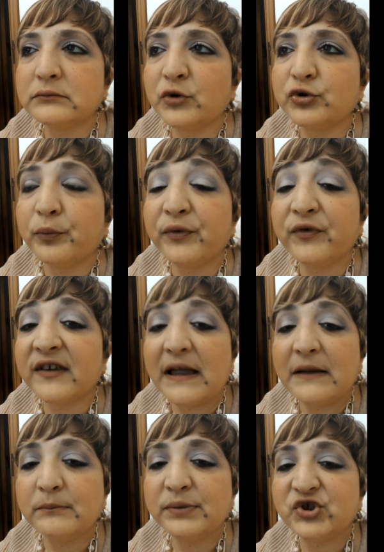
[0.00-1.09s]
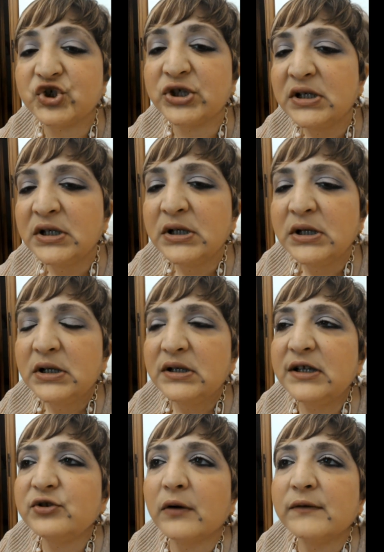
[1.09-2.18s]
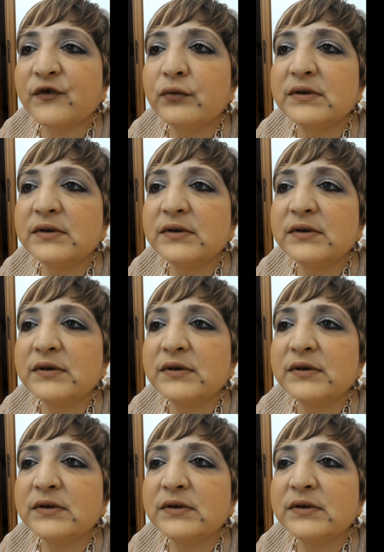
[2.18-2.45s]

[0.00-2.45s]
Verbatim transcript: molto più semplici, le trovo